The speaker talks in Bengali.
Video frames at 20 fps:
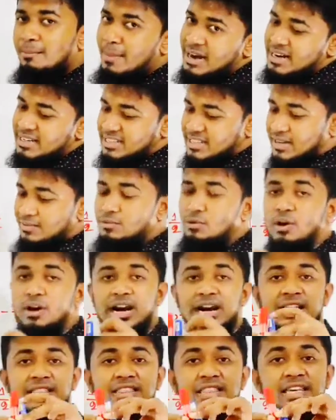মাইনাস হাফ
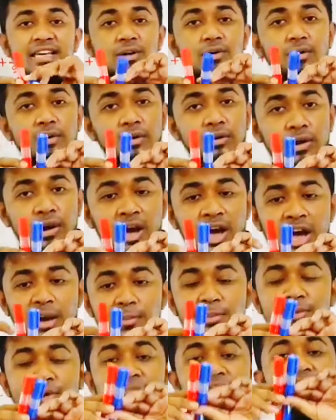গড়িকাটার দিকে ঘুরলো
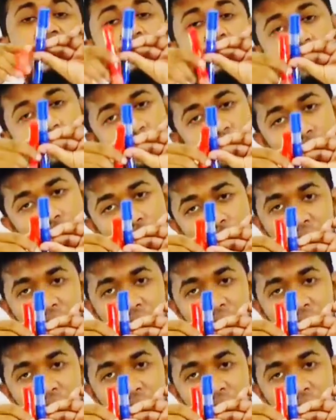বিপরীত দিকে ঘুরলো